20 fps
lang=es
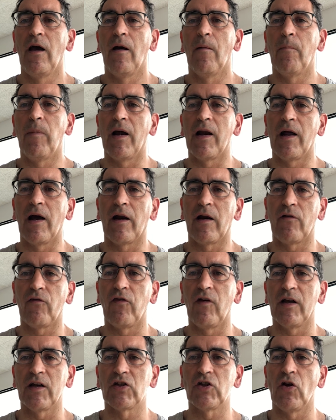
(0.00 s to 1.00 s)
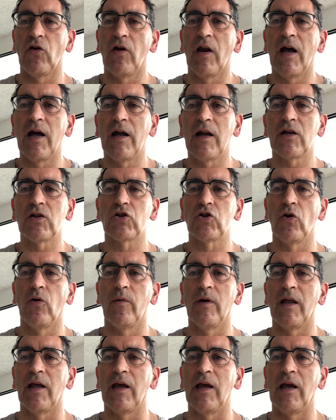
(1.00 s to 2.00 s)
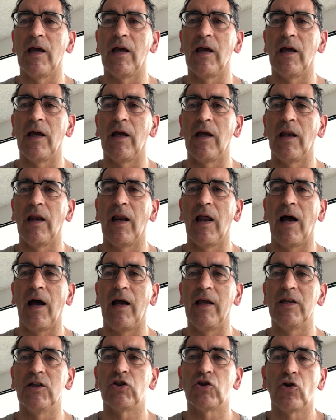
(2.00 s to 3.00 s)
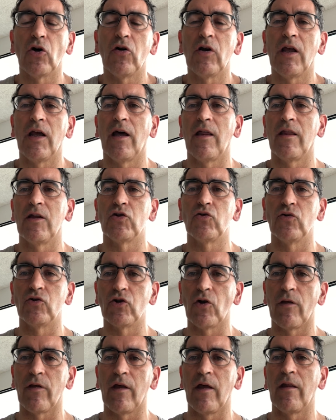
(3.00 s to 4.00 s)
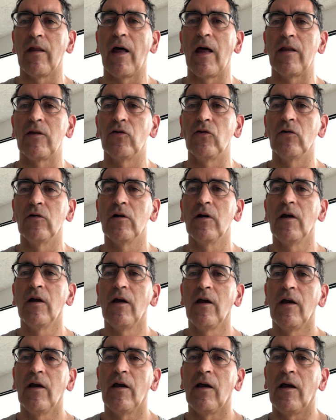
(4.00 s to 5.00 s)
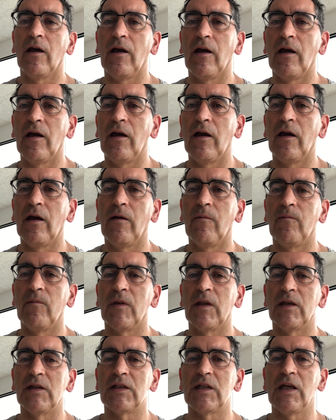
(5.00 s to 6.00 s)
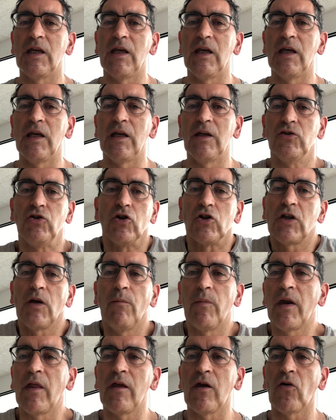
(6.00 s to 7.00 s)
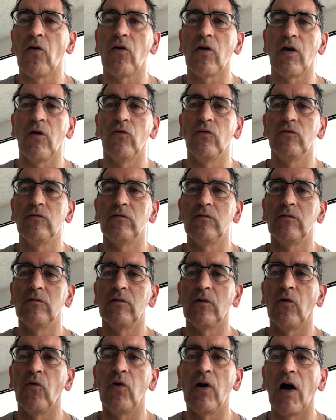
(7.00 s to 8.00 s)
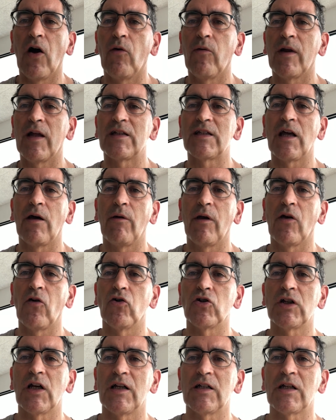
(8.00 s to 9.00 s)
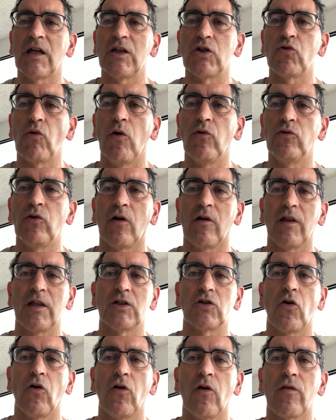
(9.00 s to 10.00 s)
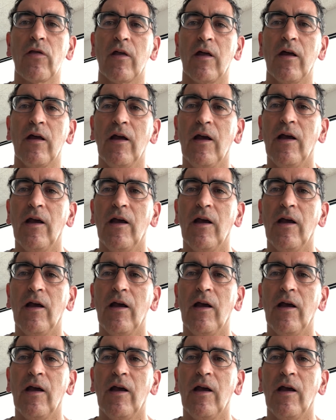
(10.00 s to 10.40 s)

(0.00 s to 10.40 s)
para reflexionar sobre la historia de su sociedad. ¿no? Eh, si yo siempre digo que una obra sabe cosas que su autor desconoce